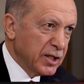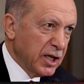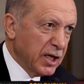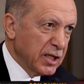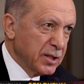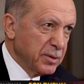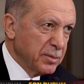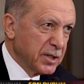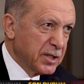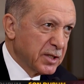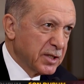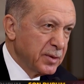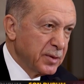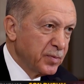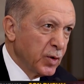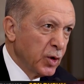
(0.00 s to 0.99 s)

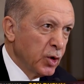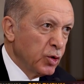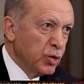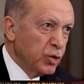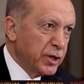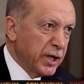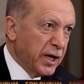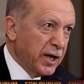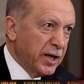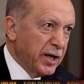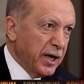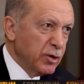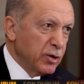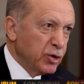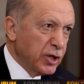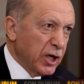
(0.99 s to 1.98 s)
Ajansımız
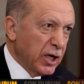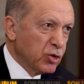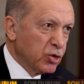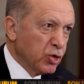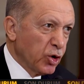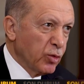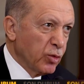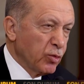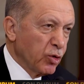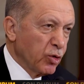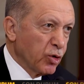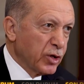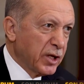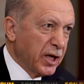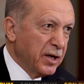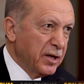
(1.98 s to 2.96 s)
üzerine düşen
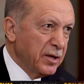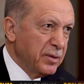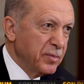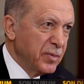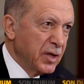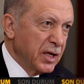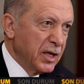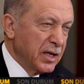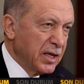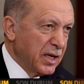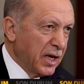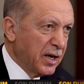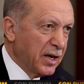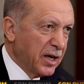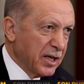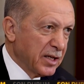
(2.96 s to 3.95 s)
sorumlulukları
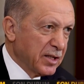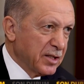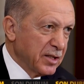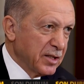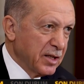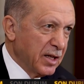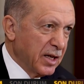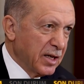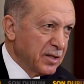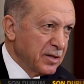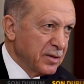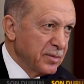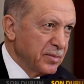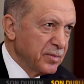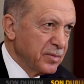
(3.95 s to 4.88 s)
yerine getirdiler.